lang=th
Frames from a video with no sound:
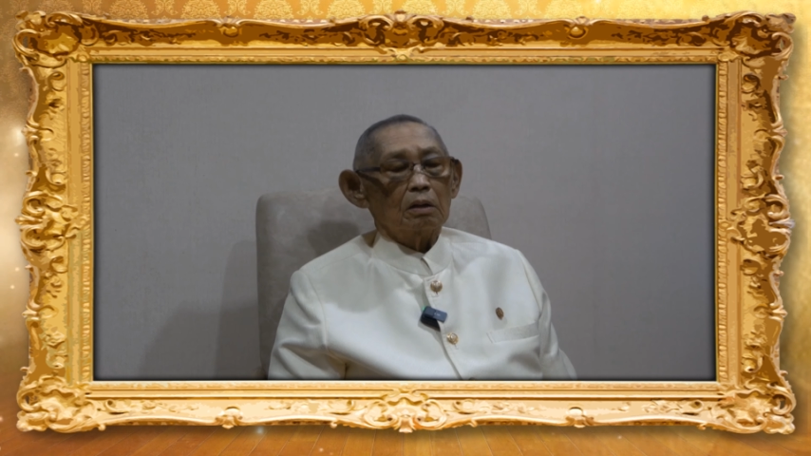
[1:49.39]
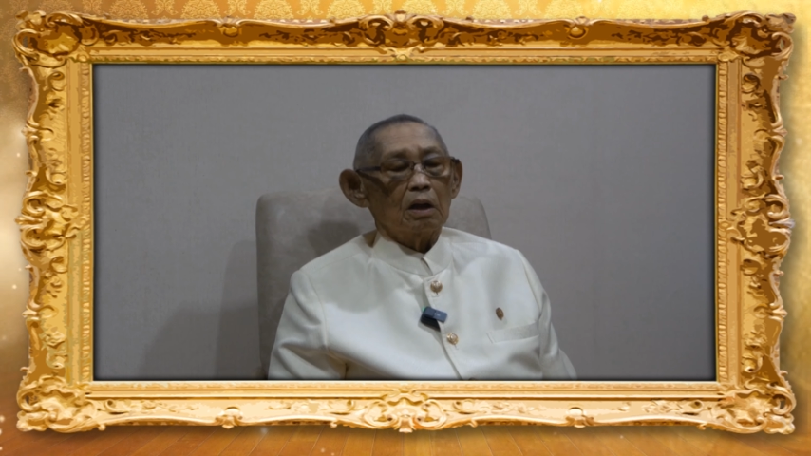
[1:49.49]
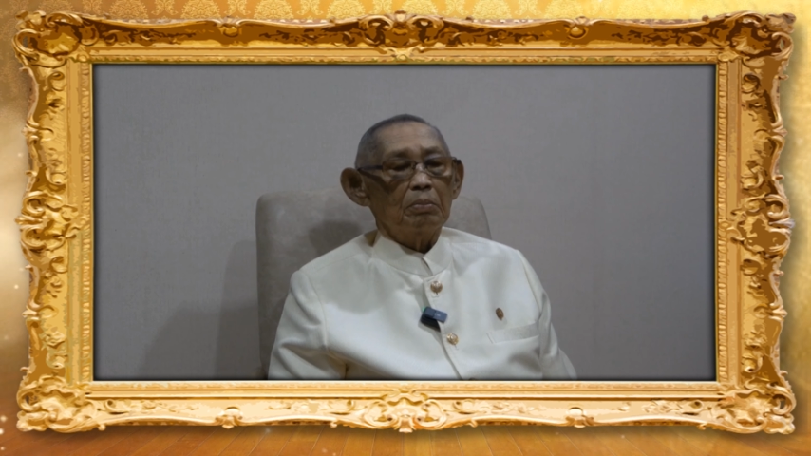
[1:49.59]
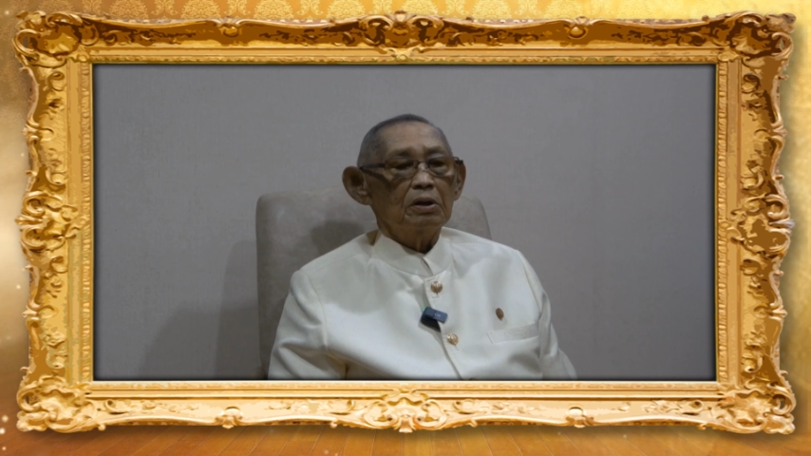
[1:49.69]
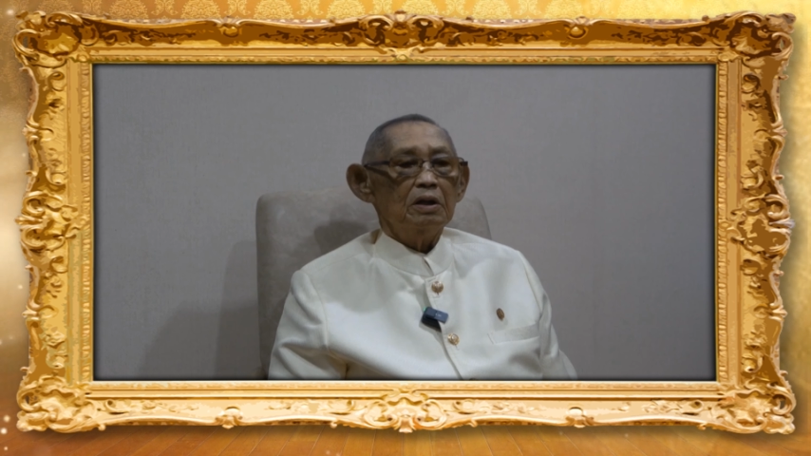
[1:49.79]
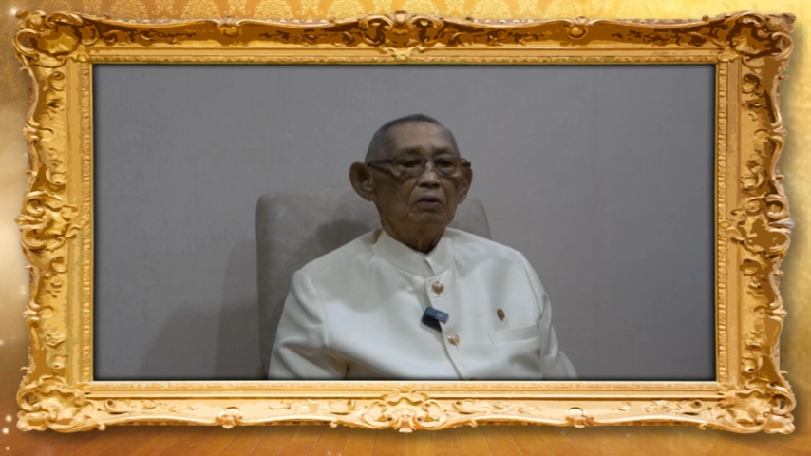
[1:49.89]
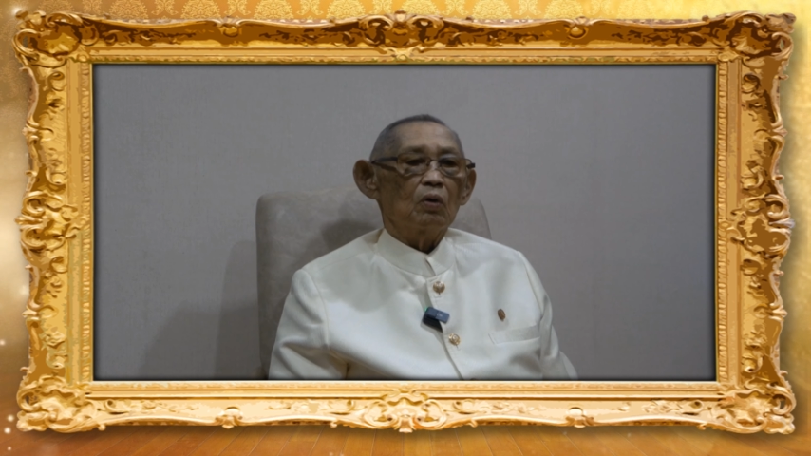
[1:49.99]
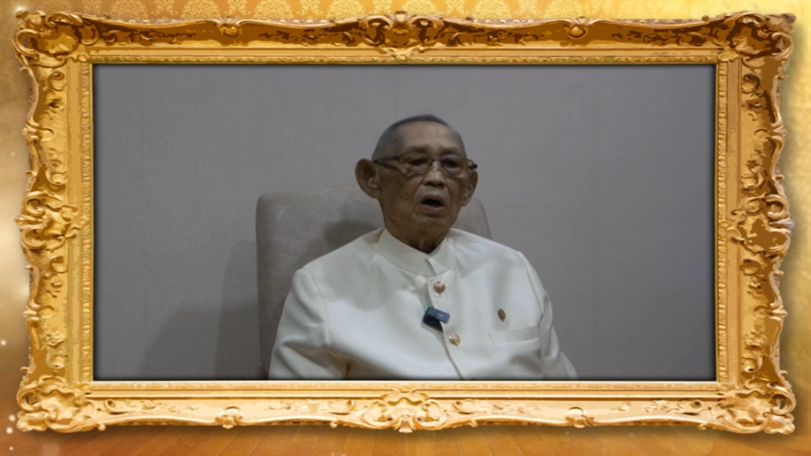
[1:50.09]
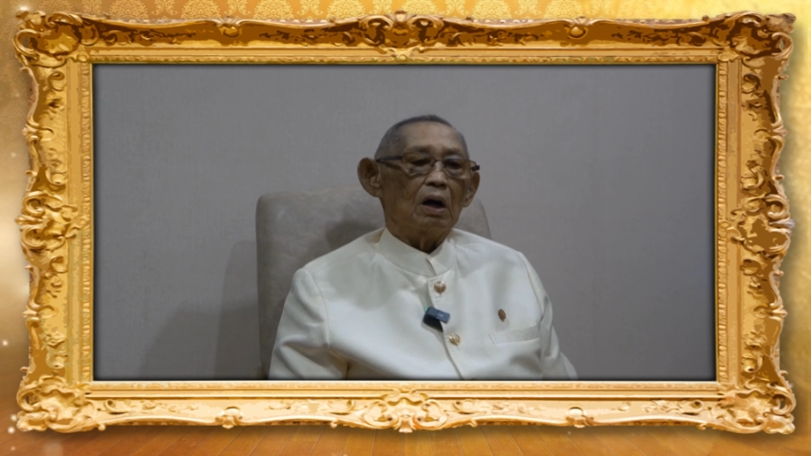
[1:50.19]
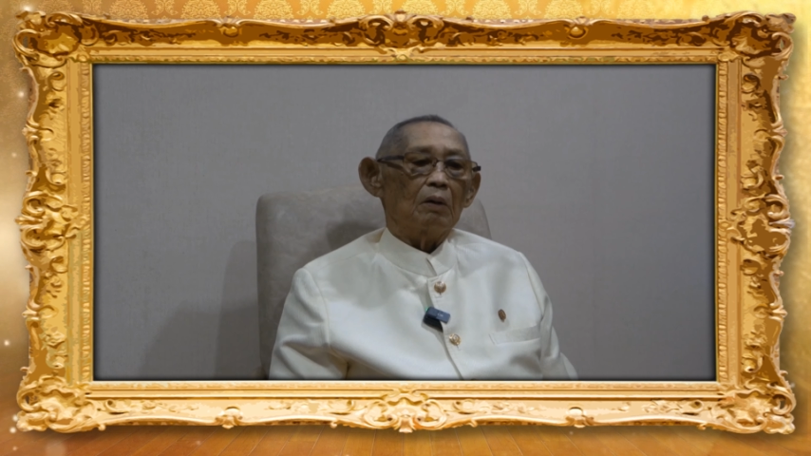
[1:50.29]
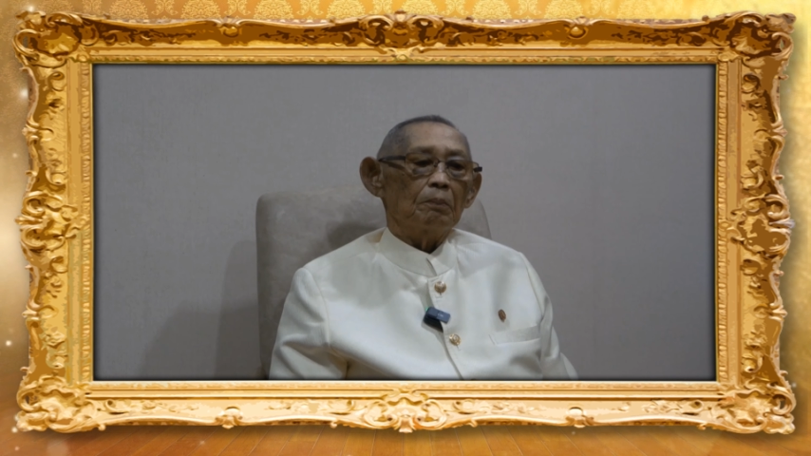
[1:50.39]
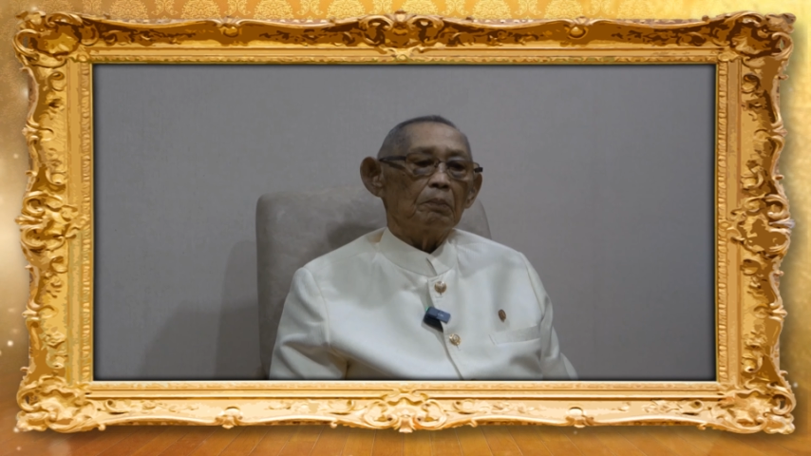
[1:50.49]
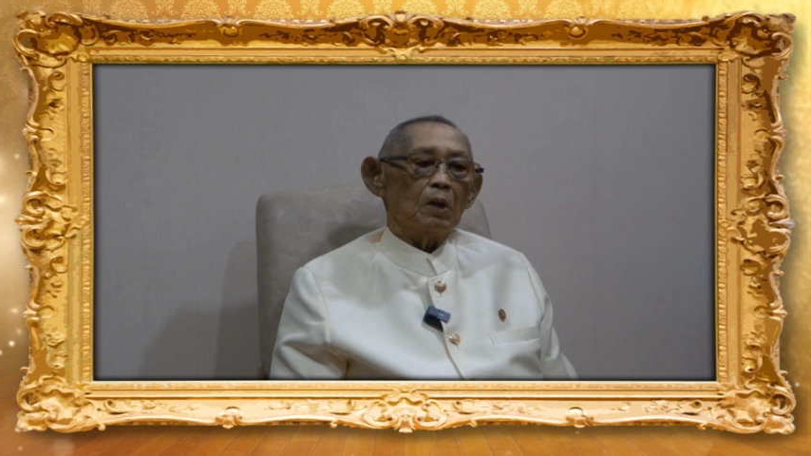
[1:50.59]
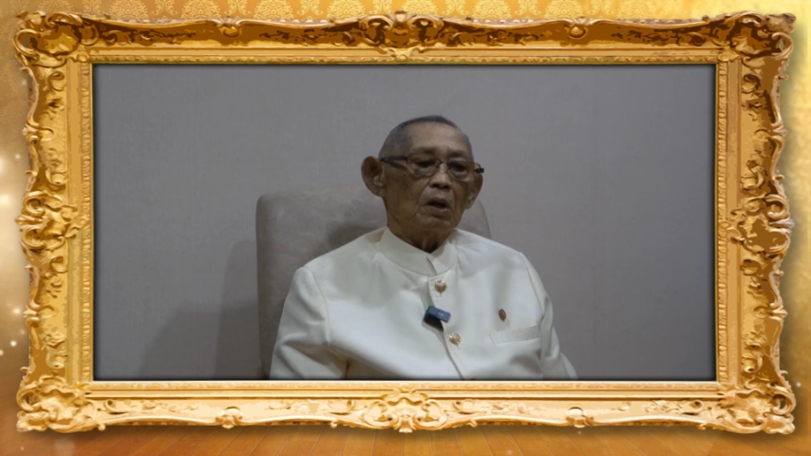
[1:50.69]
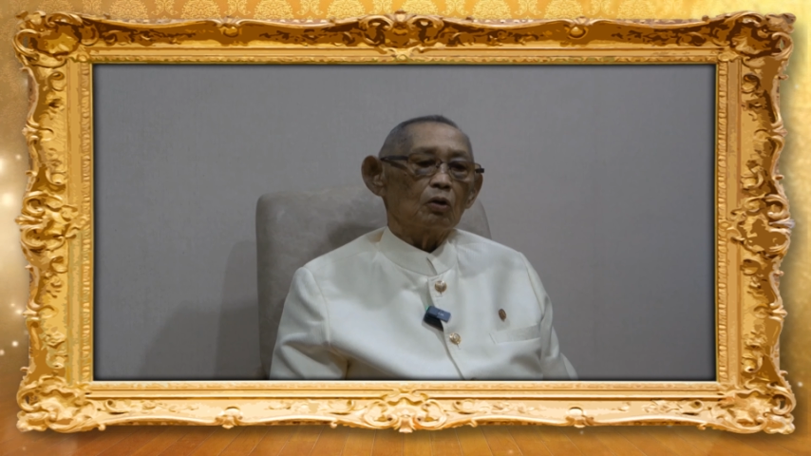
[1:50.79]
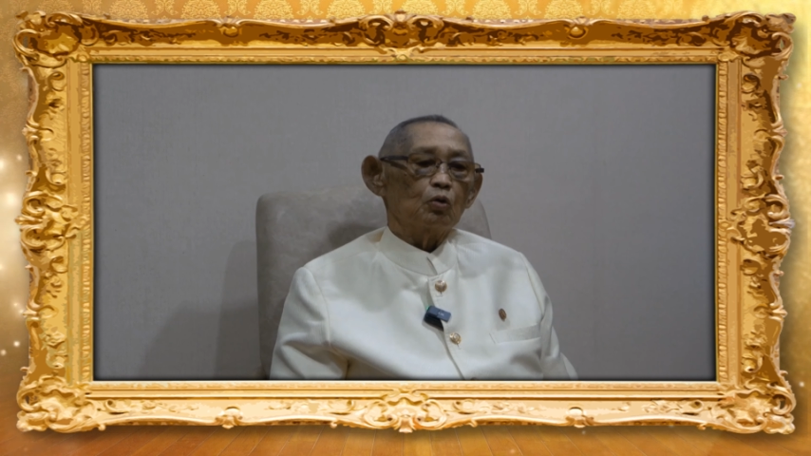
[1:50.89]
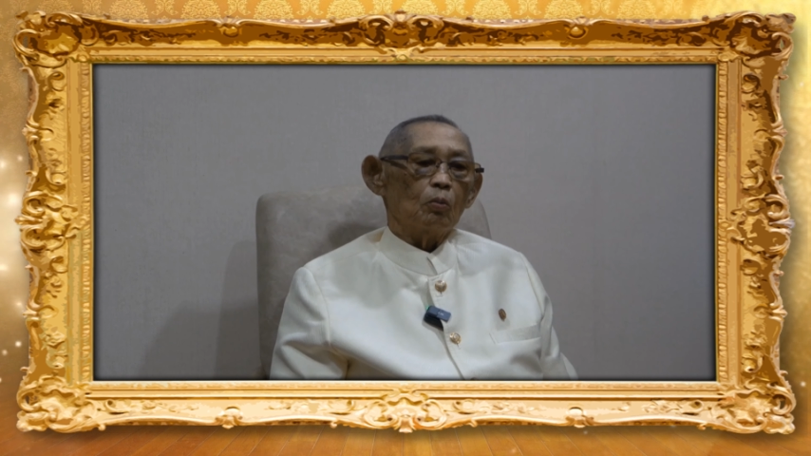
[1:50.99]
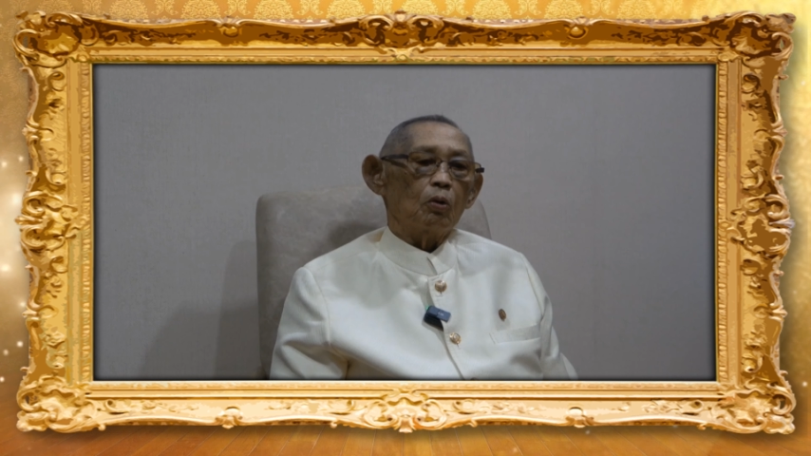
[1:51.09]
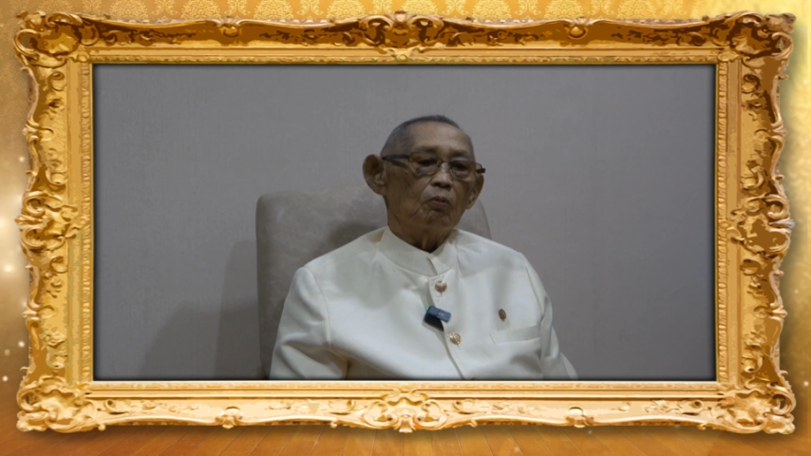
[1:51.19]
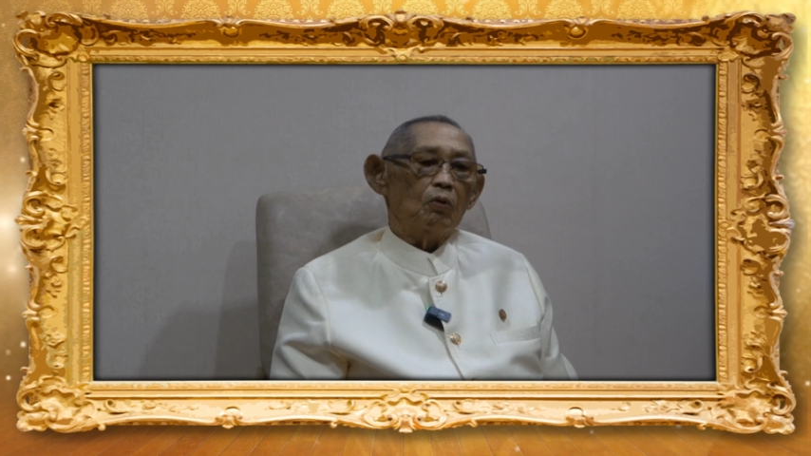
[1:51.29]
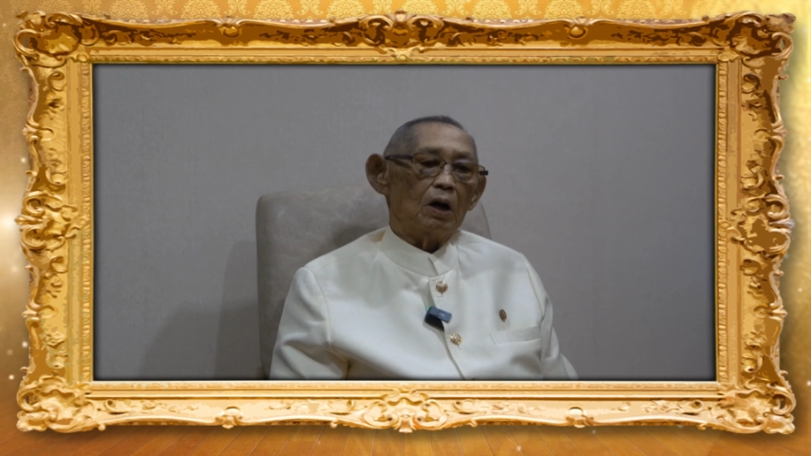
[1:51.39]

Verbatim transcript: ทางพื้นดินว่า เราตรวจพบ